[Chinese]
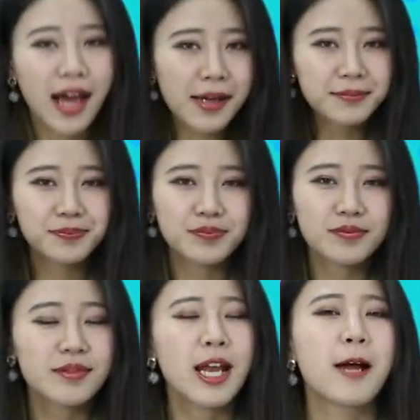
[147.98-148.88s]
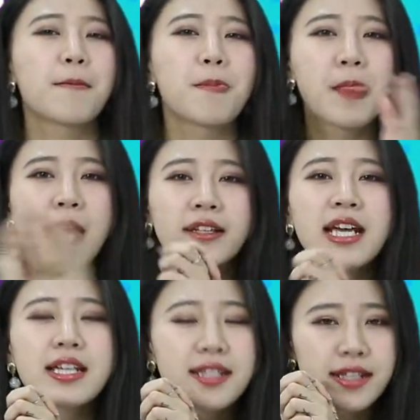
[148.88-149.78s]
啦，那。
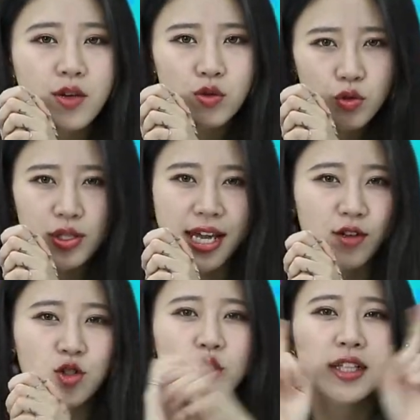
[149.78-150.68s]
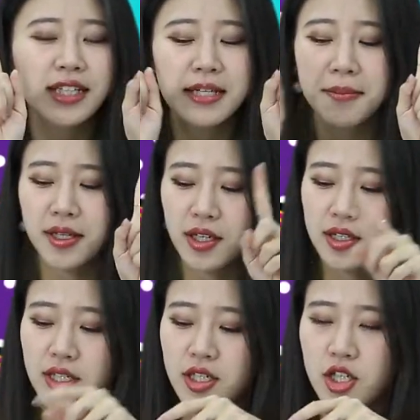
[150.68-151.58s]
听今天预想中的第一名呢，
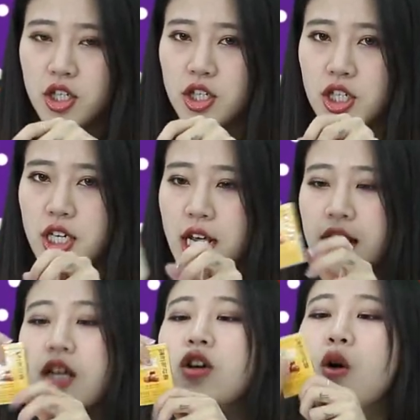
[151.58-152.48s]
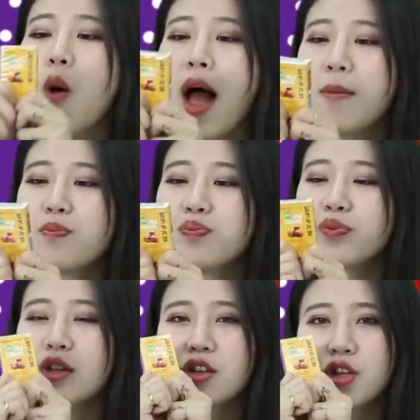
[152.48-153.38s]
其实是这一款
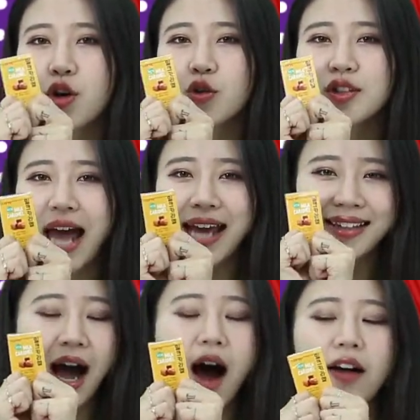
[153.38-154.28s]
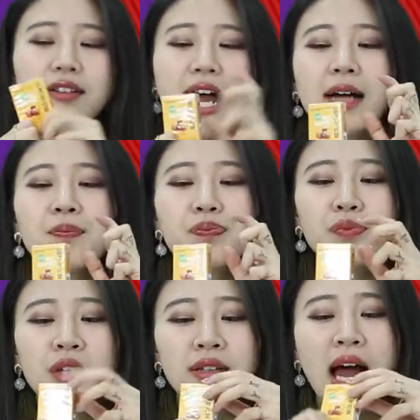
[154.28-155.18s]
牛奶糖。那
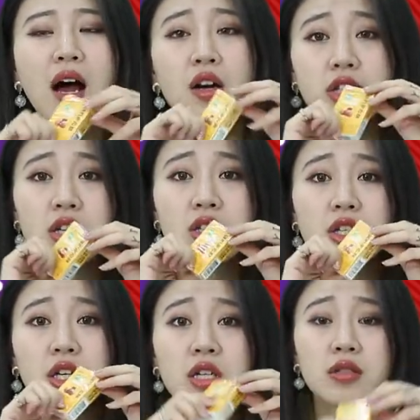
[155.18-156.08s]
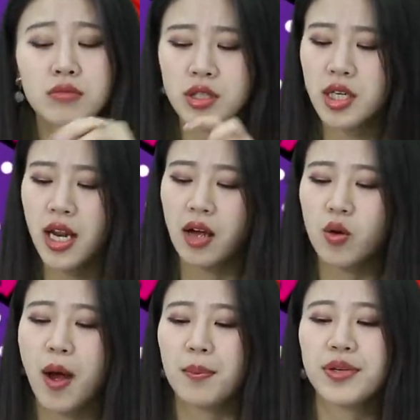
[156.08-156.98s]
它好像是跟这两
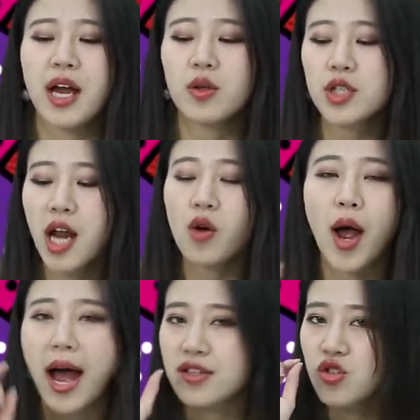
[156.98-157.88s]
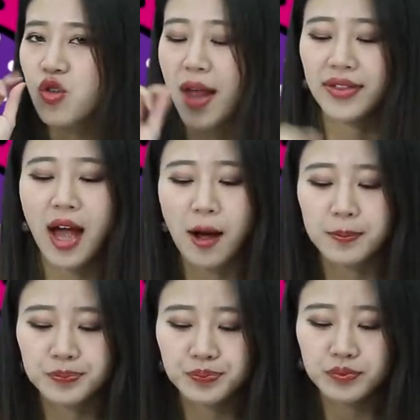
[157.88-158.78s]
款不一样，因为这两款它是软糖，
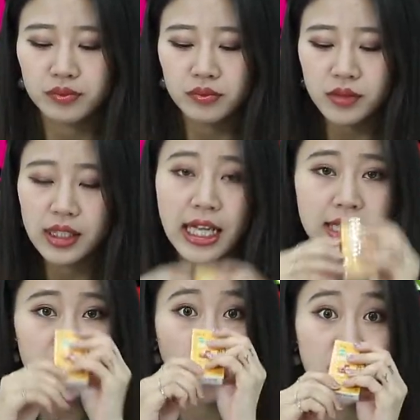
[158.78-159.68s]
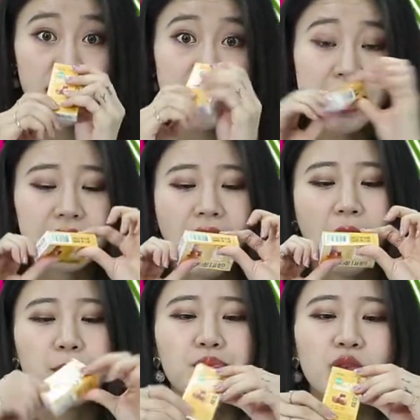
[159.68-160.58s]
那这款是硬
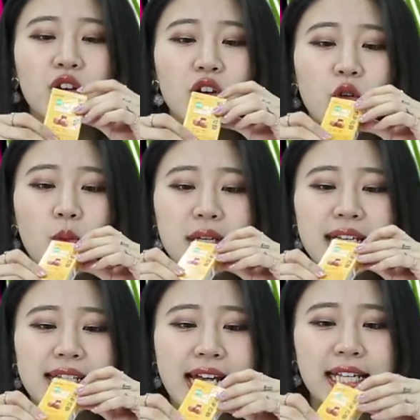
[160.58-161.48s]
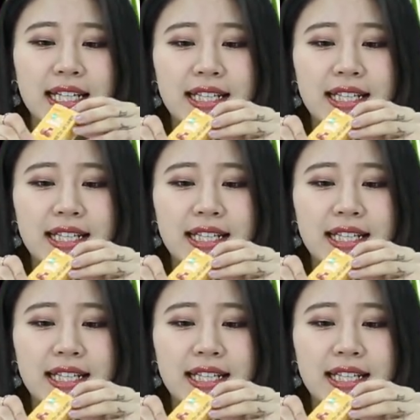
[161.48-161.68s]
糖。我们现在